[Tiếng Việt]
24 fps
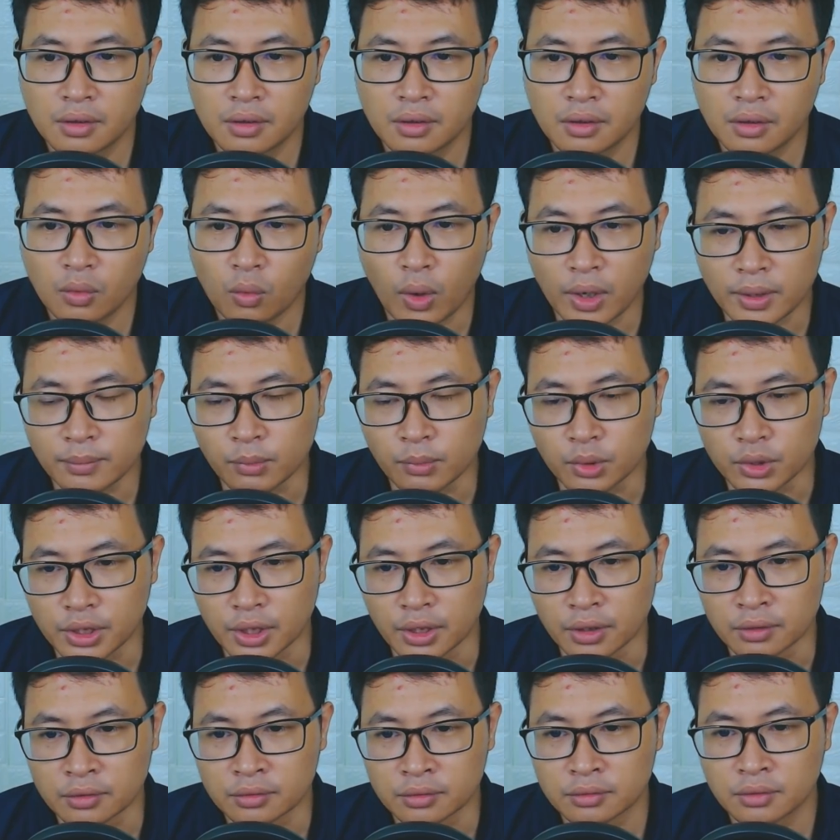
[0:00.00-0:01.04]
Oanh một
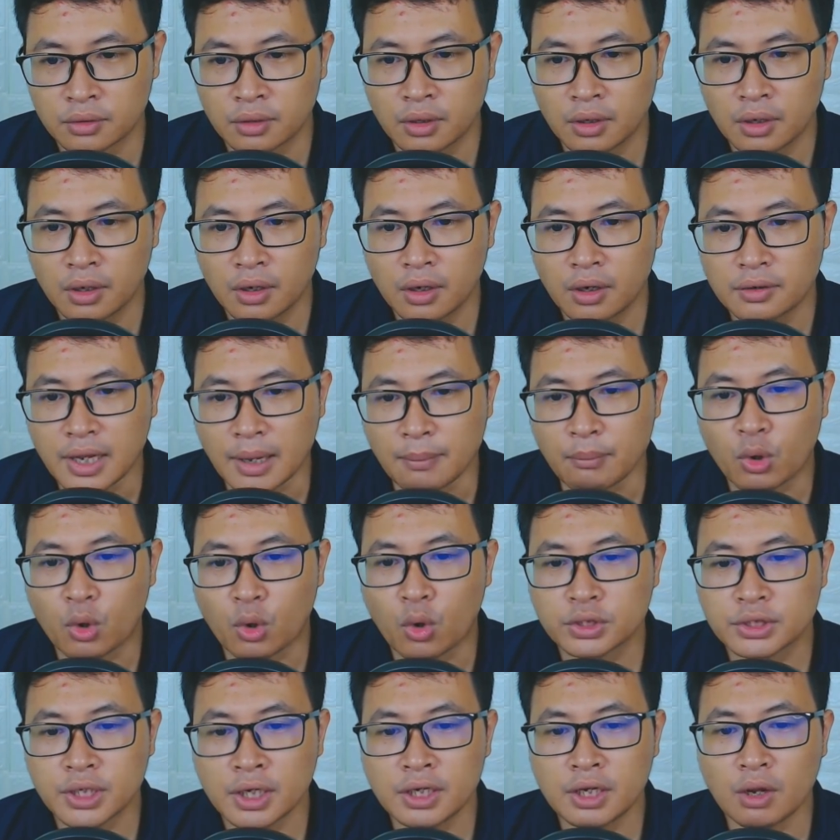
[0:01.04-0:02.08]
tiếng Lại một
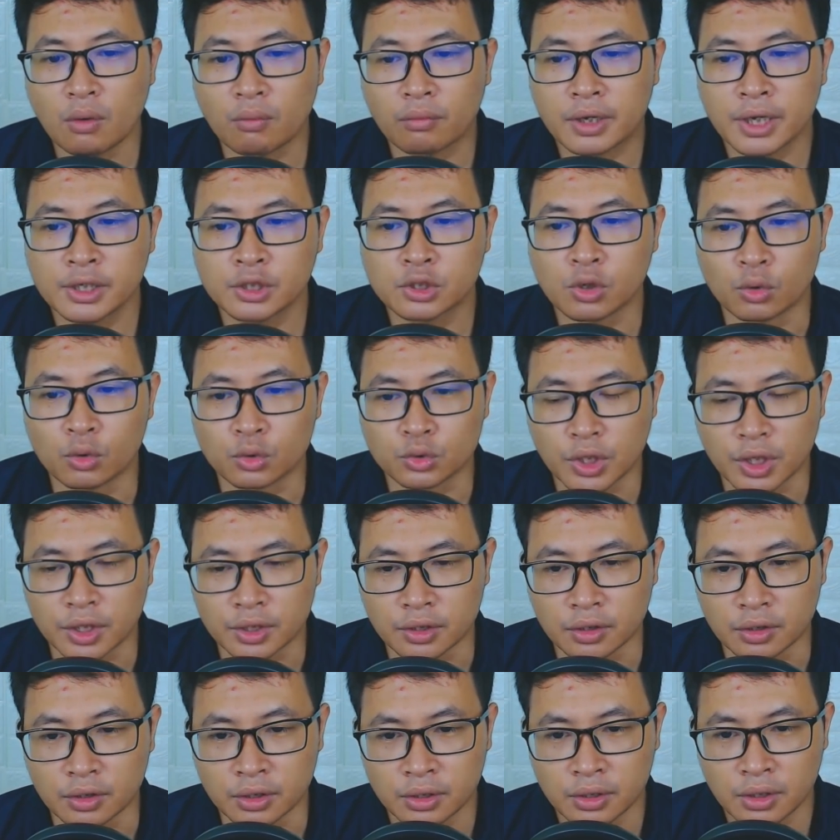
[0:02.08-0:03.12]
cỗ chấn động kinh khủng truyền
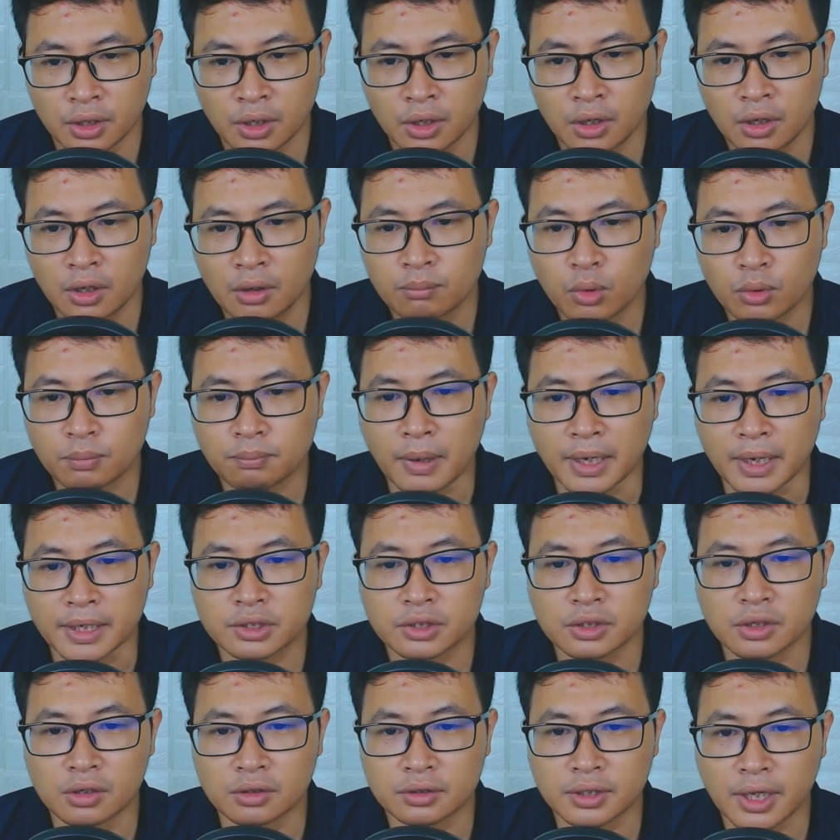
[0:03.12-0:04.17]
tới Một mảnh
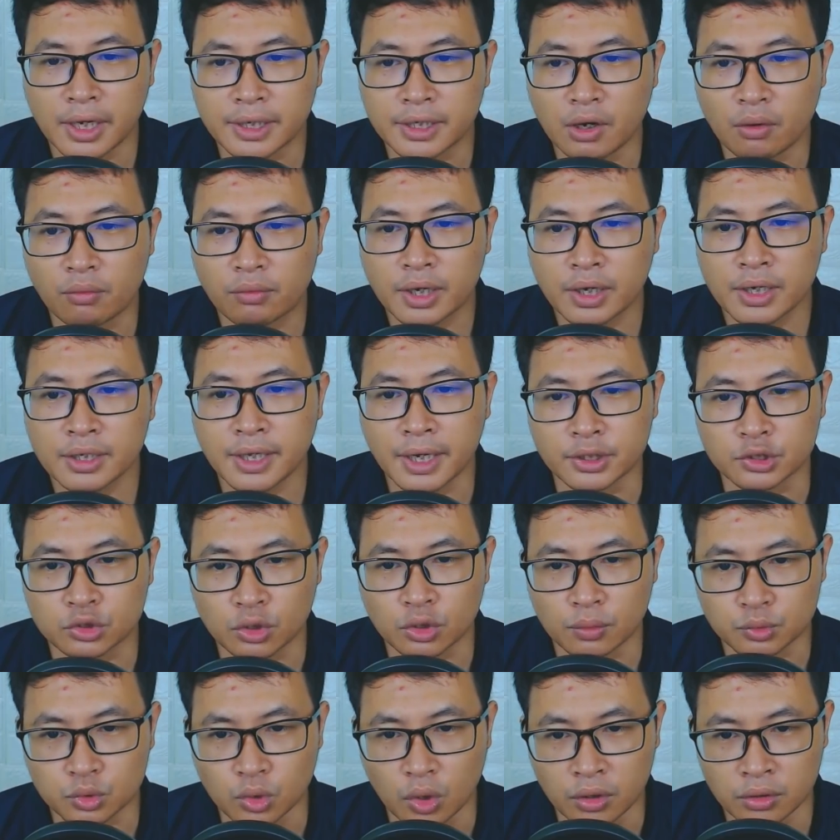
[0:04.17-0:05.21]
tường thành ngọc kinh thành
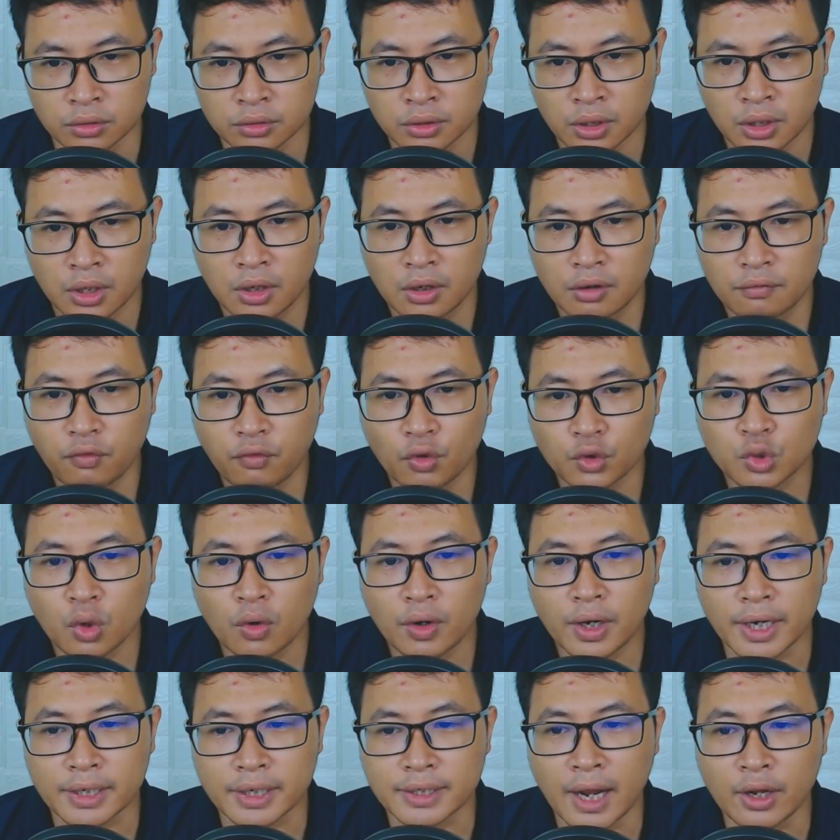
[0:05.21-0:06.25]
sụp xuống Vô
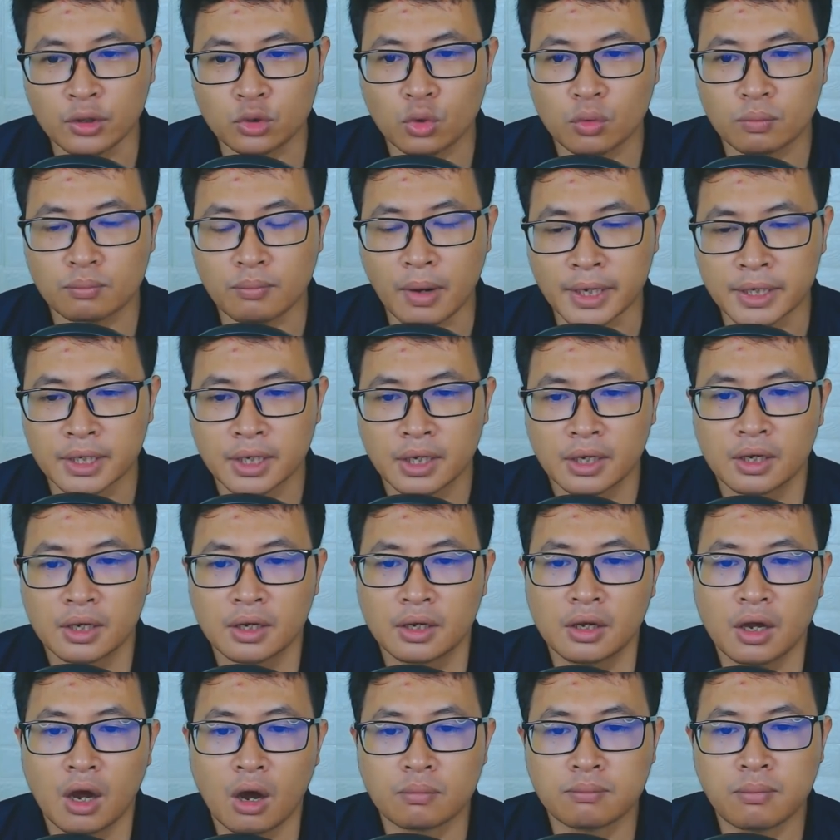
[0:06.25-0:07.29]
số gạch đá tung bay
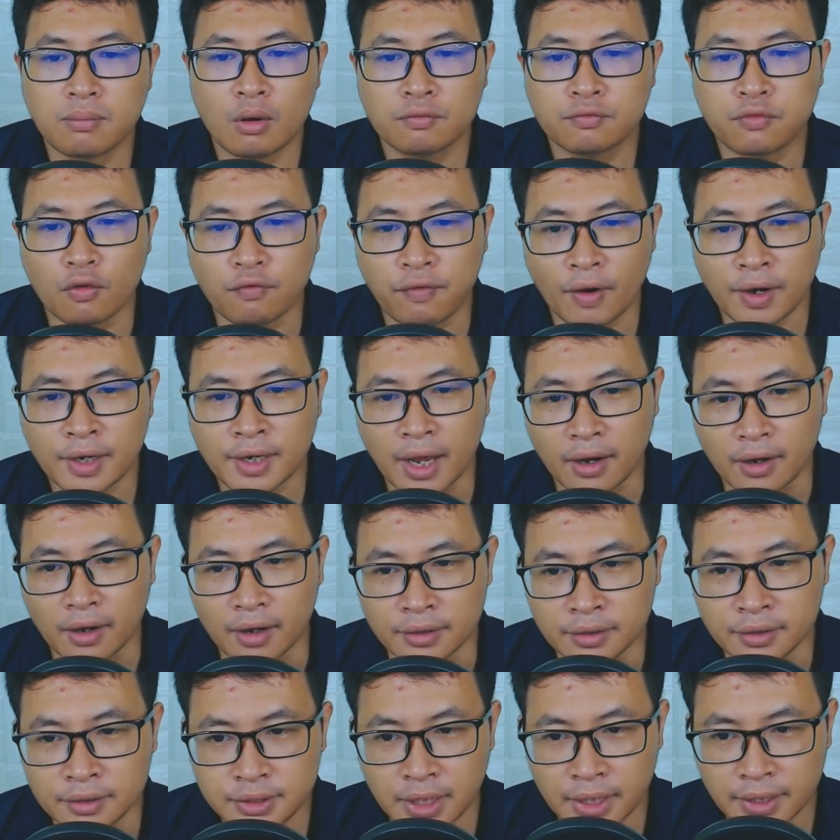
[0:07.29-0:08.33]
Hồng bông phù văn lạc
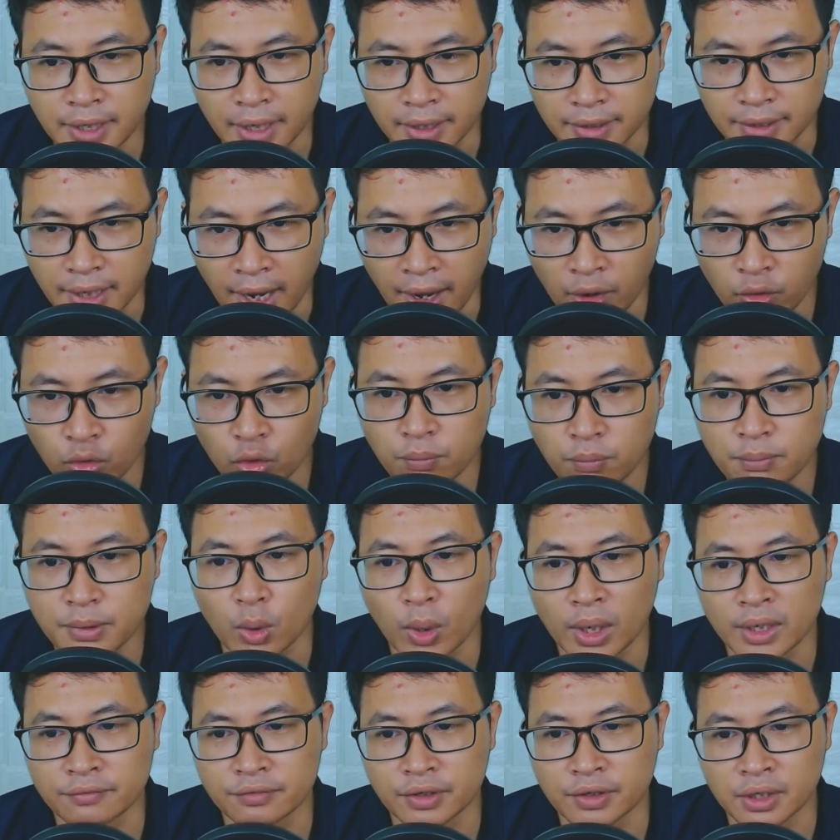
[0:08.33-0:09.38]
ấn trên gạch đá cũng bị
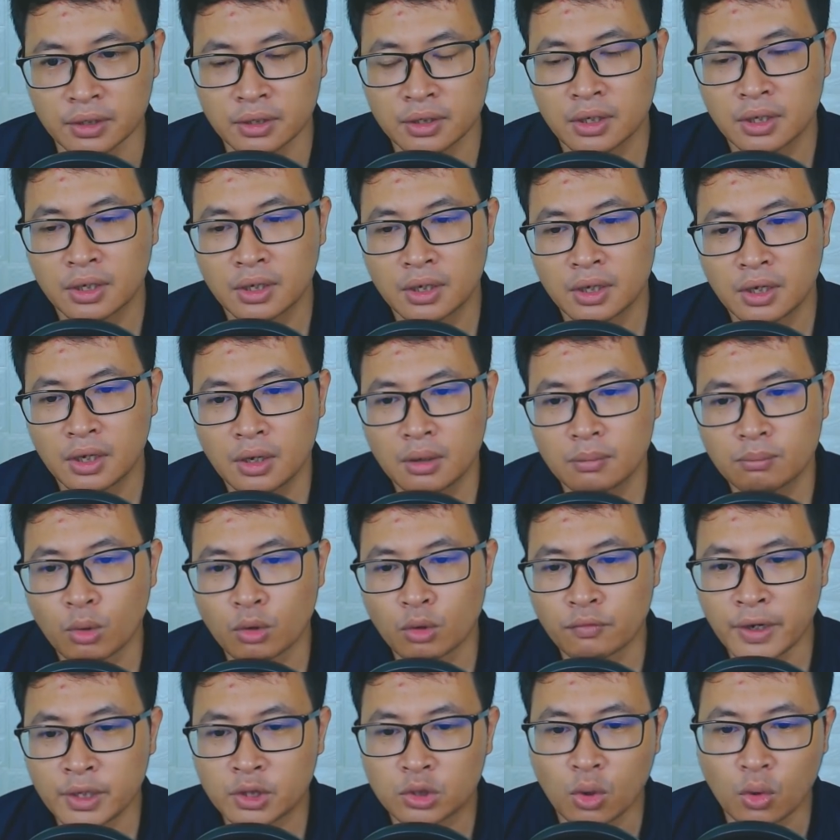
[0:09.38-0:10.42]
oanh vỡ
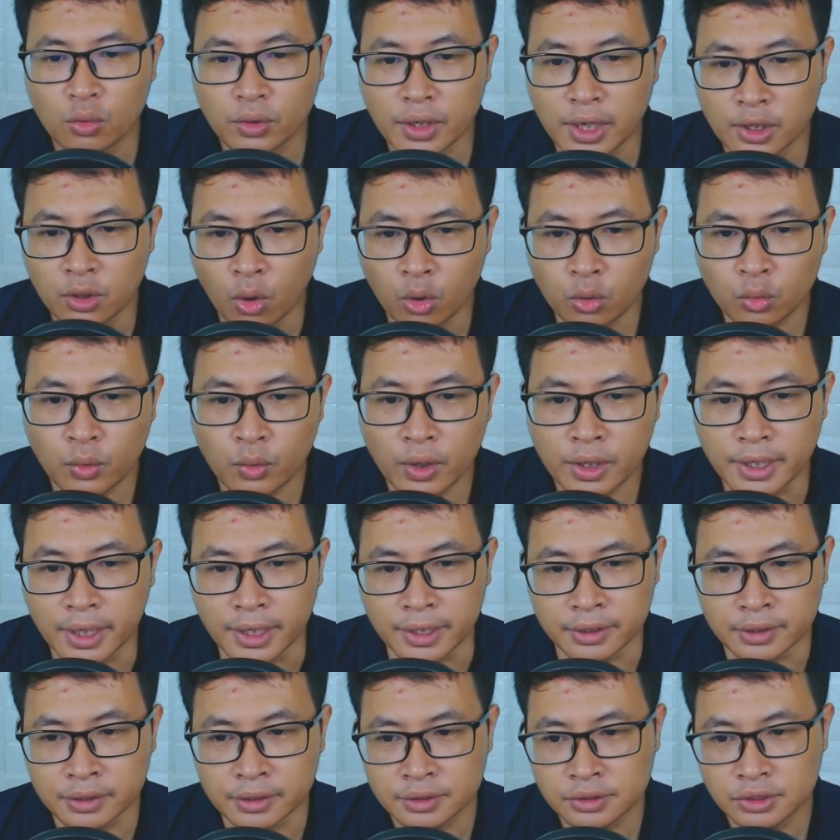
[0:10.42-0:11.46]
Một vách tổ đình hỗn nguyên
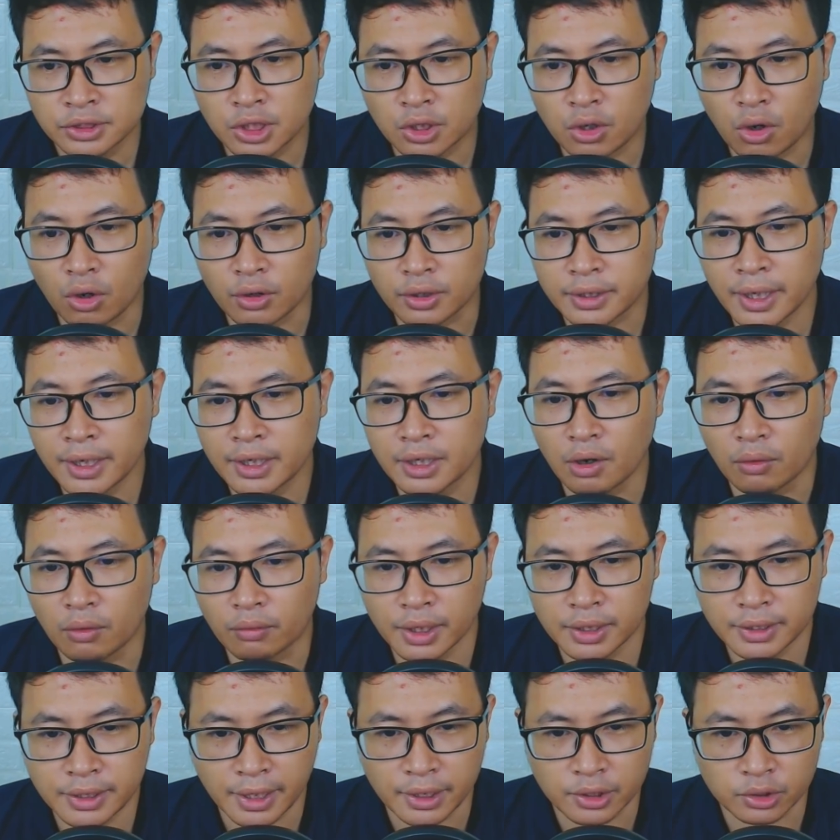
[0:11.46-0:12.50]
đình Chỉ còn cách ngọc
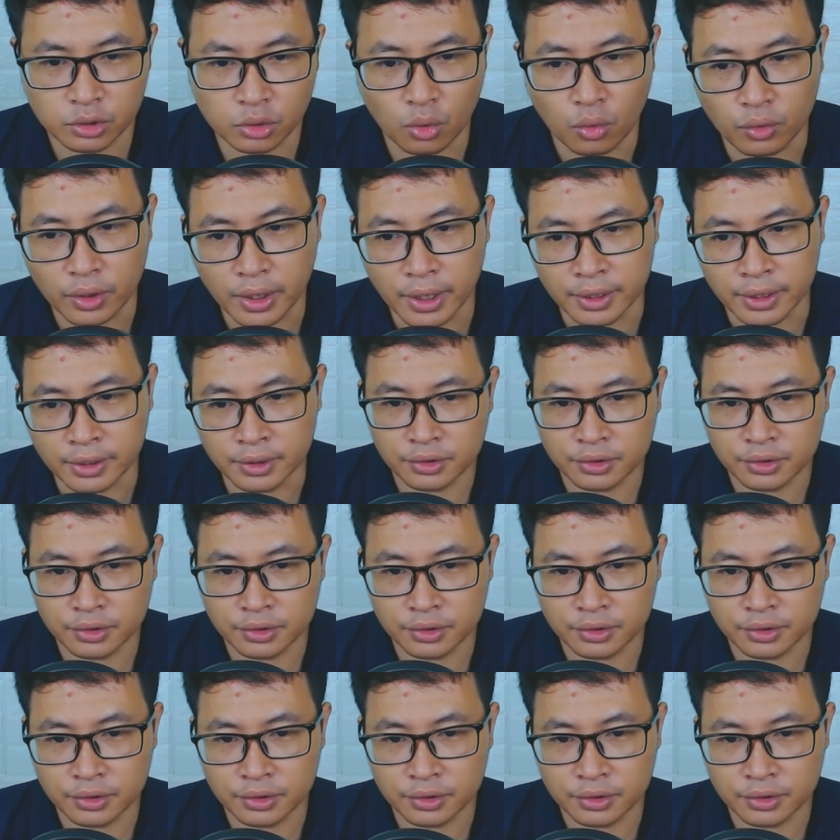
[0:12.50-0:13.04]
kinh thành tổ đình